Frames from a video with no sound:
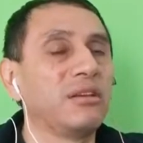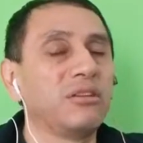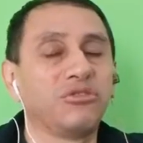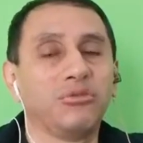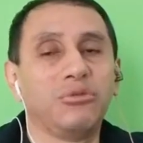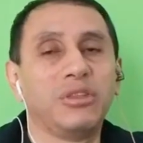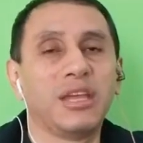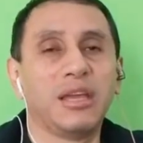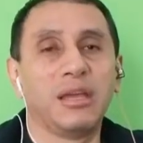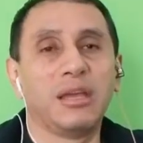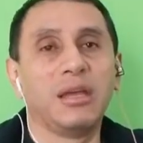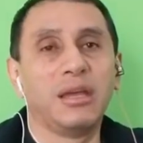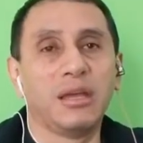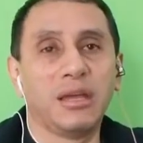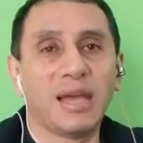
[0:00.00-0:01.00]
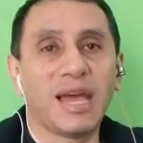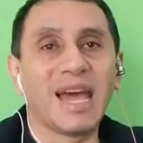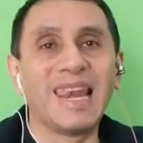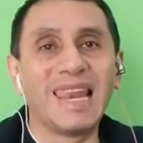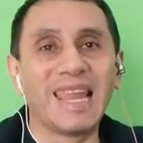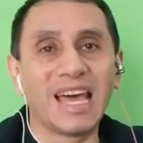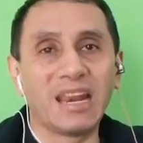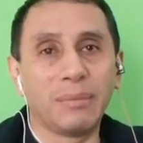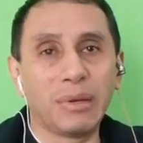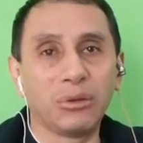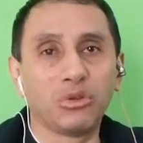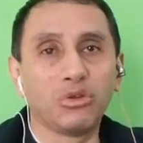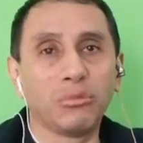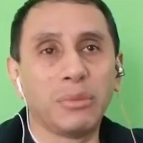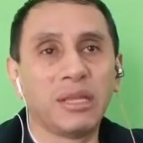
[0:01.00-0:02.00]
es una alarma
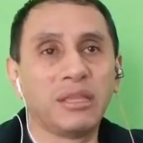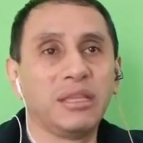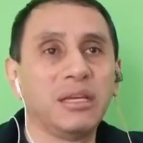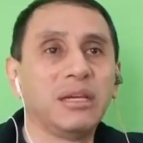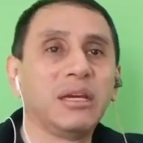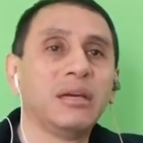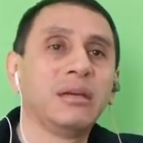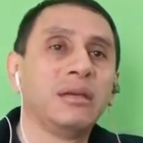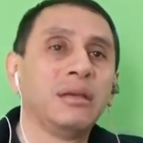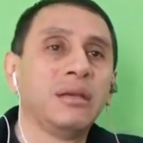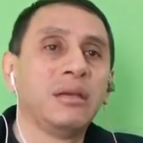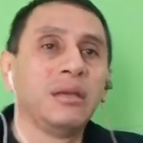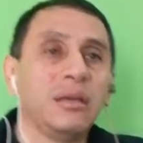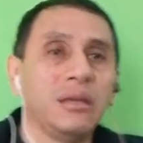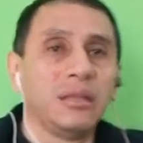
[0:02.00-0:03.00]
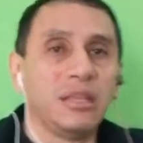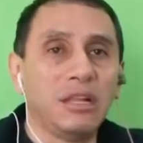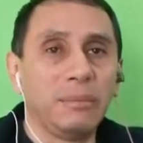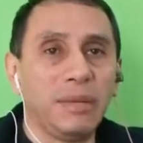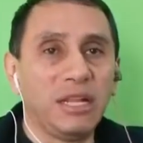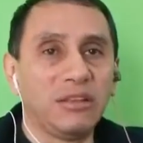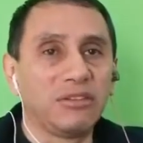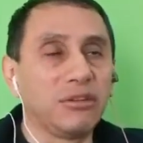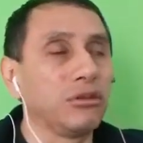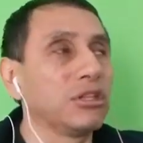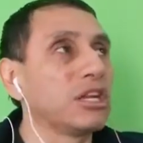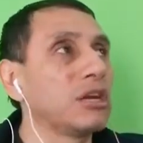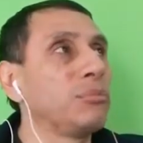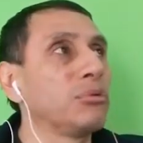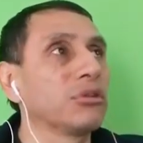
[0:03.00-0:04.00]
automática del Ministerio de
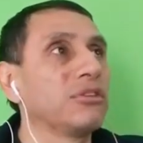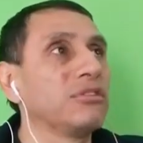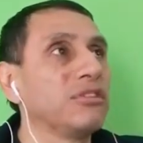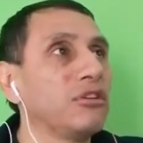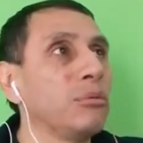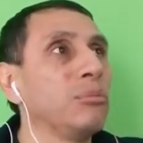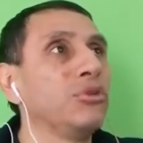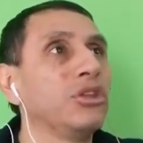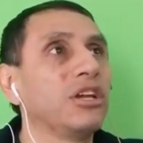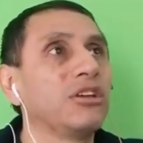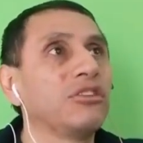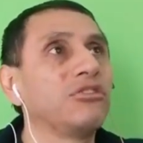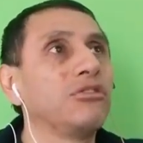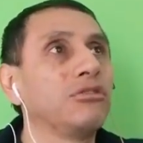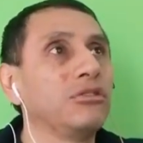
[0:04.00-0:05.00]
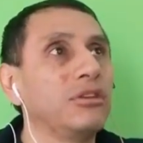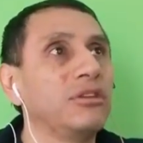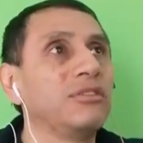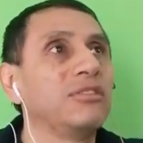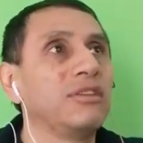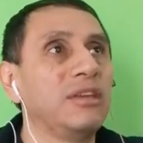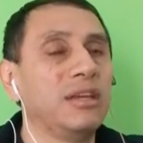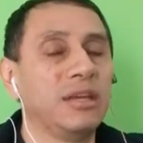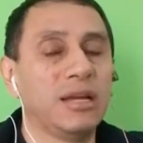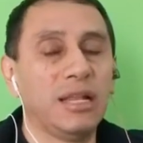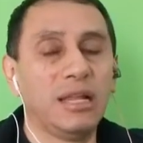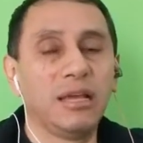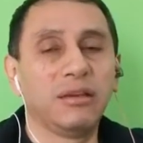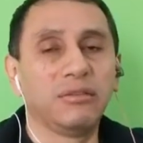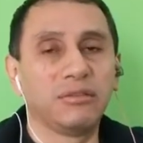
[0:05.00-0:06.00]
Transportes y Comunicaciones en
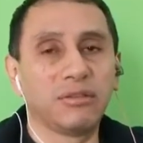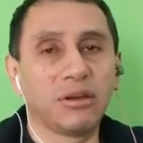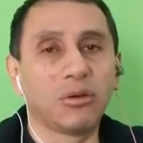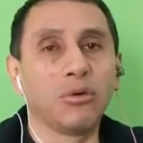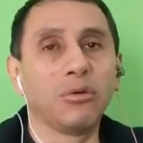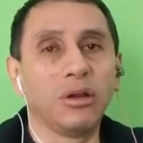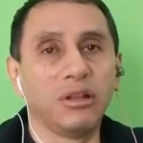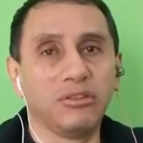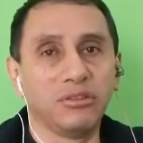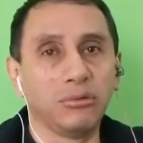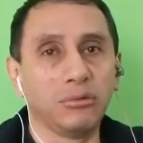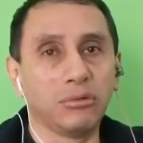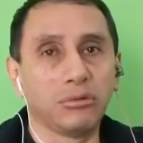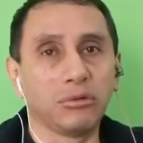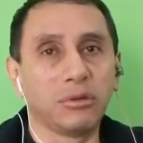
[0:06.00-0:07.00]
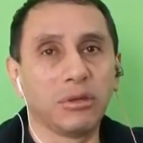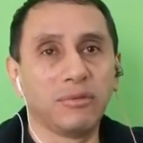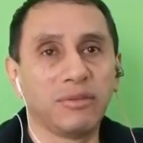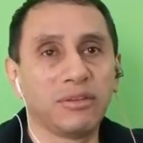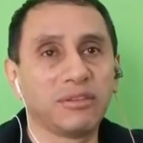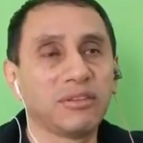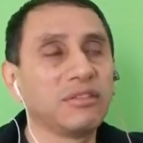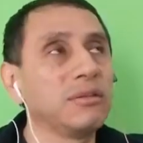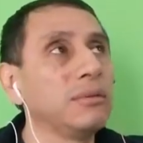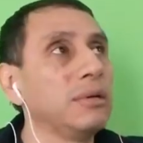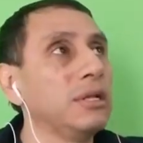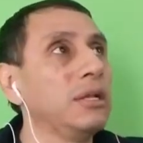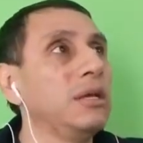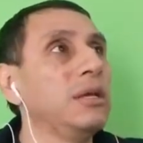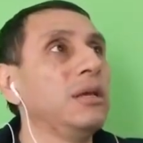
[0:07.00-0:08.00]
alianza con el Instituto de Defensa
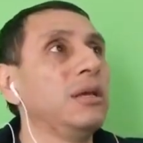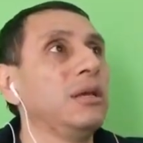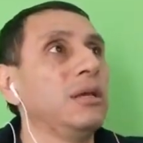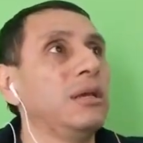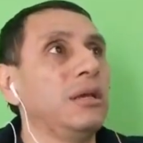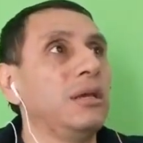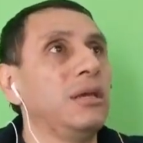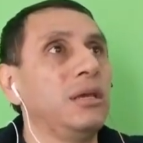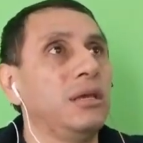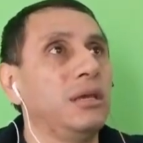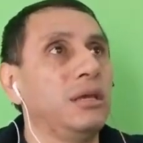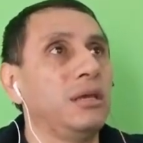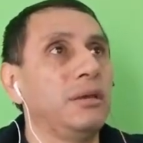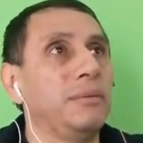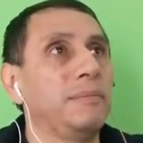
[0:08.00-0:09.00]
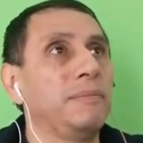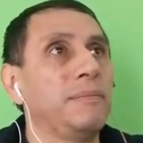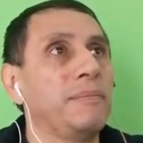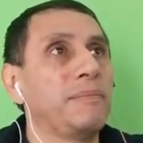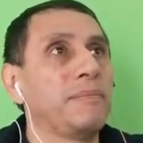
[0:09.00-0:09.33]
Civil eh,